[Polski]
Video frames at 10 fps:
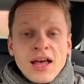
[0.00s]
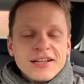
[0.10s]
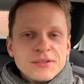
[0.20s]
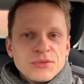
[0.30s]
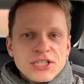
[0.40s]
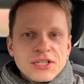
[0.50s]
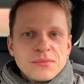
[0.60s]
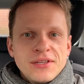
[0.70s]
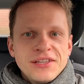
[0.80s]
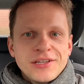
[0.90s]
A
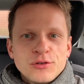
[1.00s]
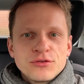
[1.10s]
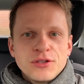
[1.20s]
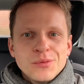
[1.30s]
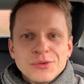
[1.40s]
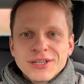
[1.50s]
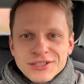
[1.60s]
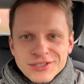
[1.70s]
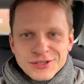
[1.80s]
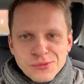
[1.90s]
tymczasem ja już w domu,
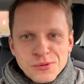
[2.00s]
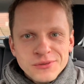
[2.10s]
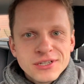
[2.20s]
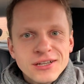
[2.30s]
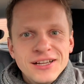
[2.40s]
także zrobił mi się